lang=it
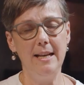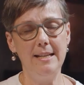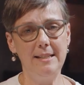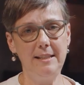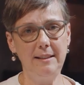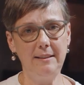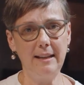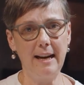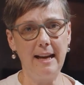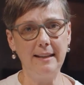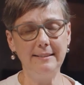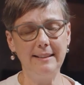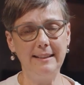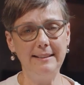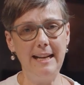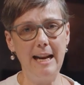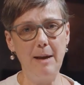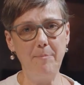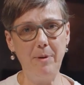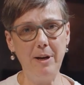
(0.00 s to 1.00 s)
Si tratta
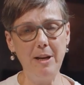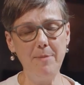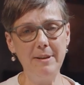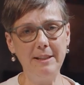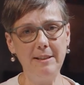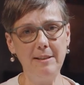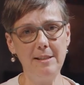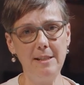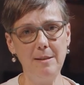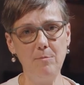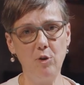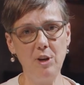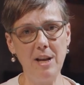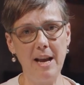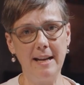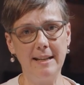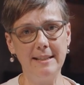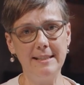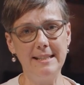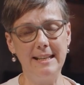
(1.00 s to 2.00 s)
della prima
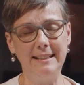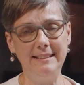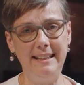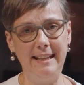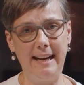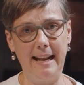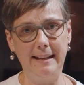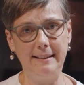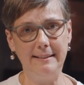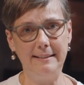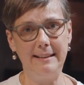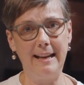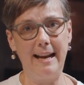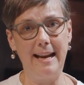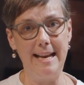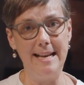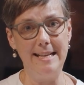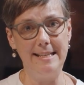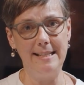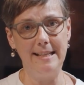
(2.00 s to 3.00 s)
testimonianza
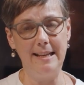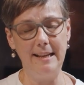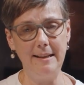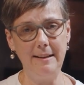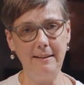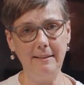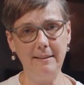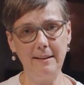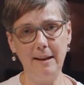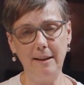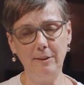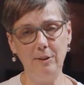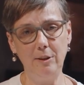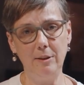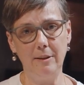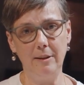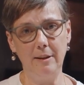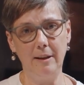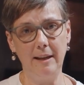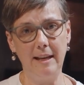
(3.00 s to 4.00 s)
diretta e scritta
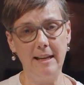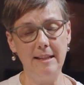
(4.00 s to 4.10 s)
eh,